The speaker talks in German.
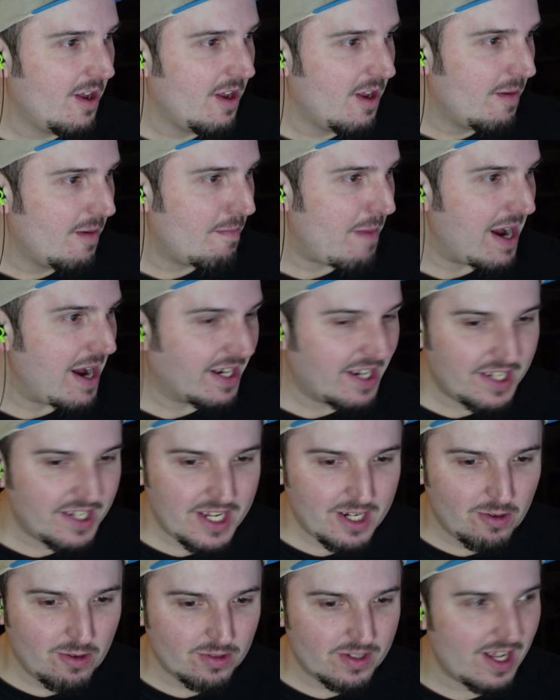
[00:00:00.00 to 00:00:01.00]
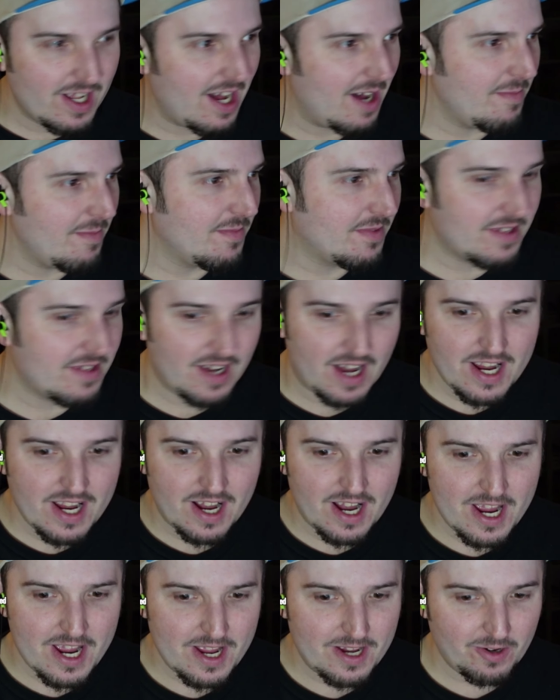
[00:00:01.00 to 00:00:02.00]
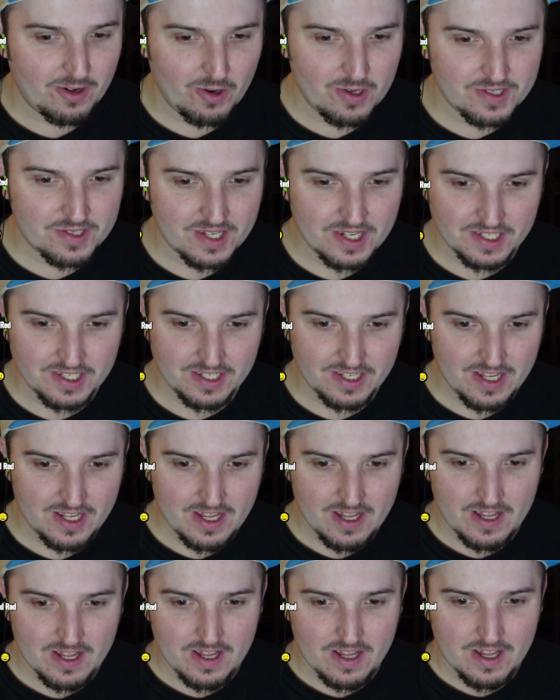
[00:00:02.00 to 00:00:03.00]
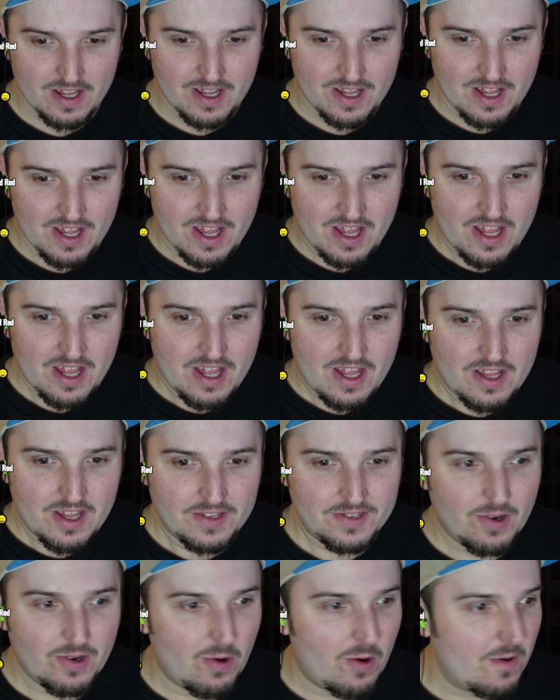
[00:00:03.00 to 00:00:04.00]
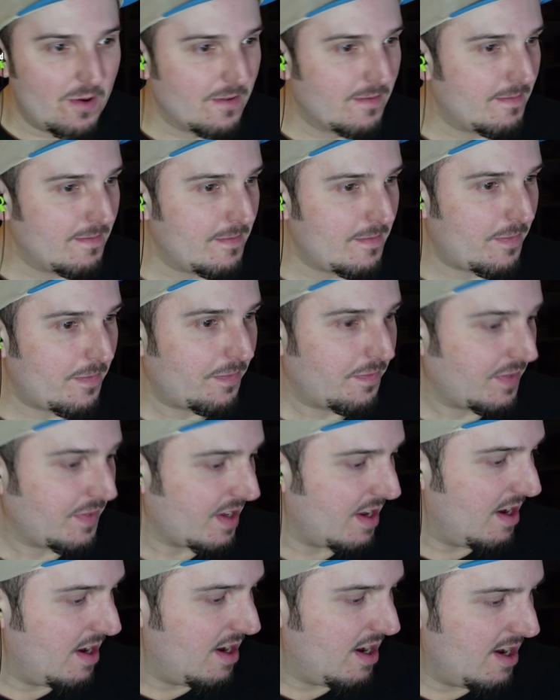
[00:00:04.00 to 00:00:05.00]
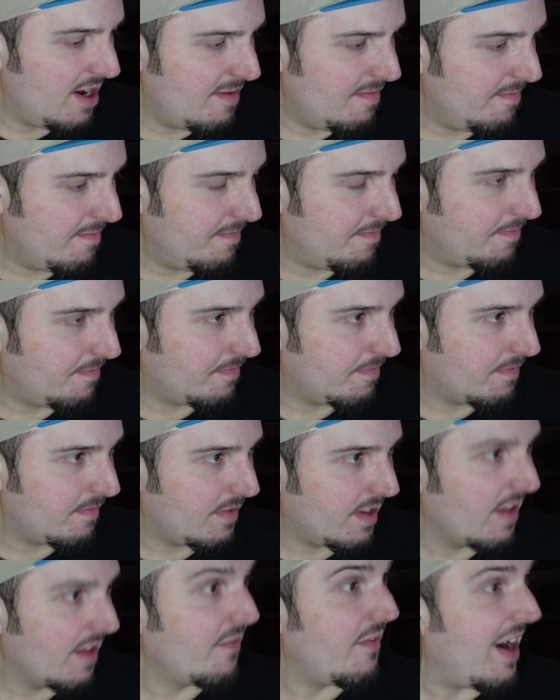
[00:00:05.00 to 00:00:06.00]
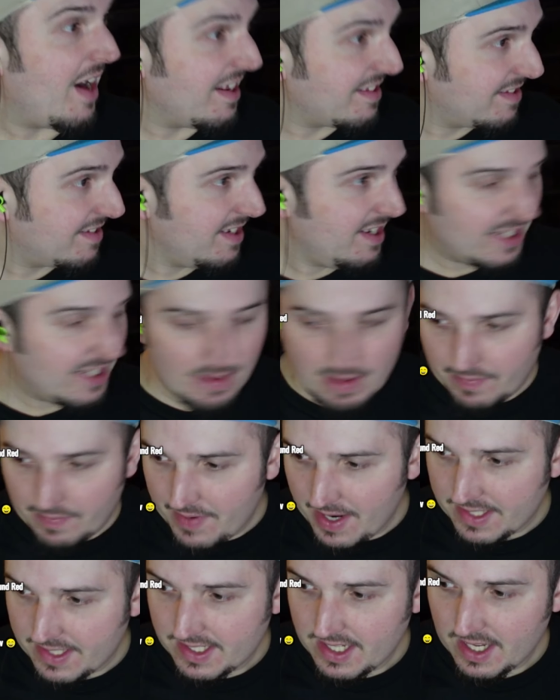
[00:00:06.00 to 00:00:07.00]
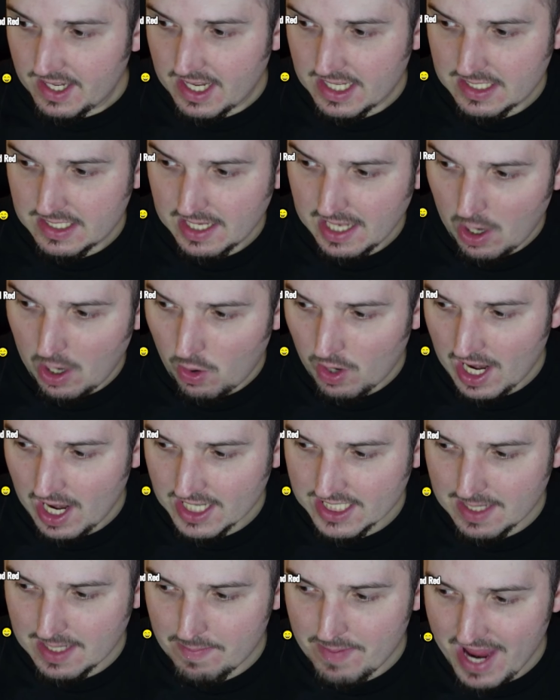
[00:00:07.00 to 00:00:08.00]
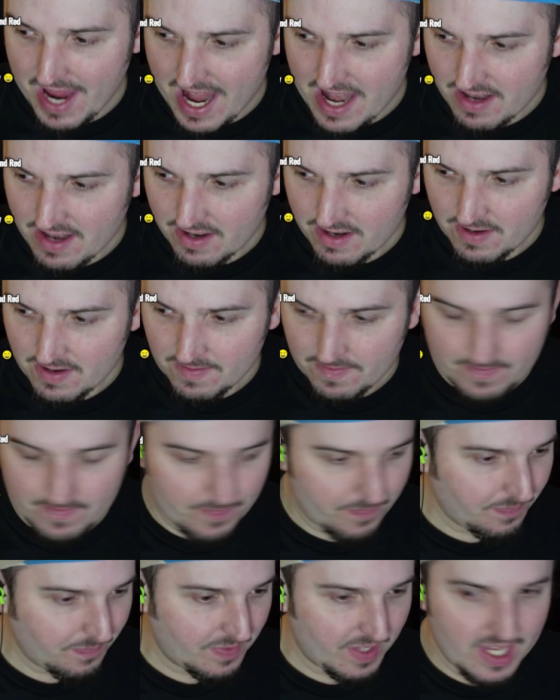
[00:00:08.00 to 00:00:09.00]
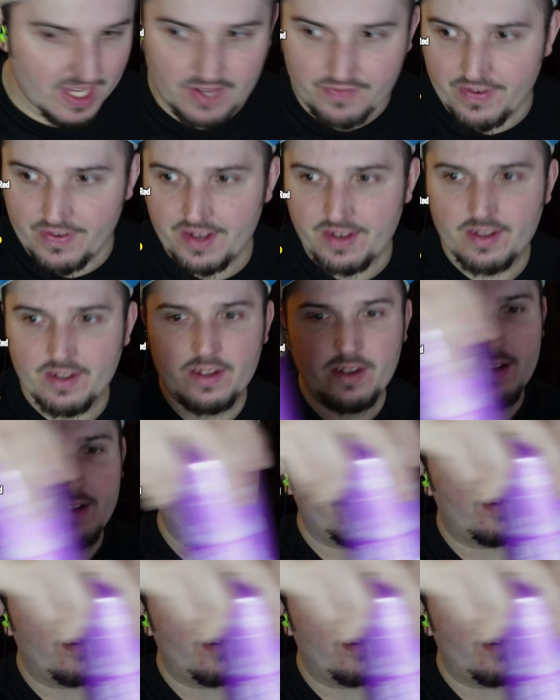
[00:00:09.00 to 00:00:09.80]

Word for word: Monkey D, guten Abend. Hi, hi, grüß dich. So, ähm, Fazit, damit wir jetzt hier das auch langsam beenden. Ich finde,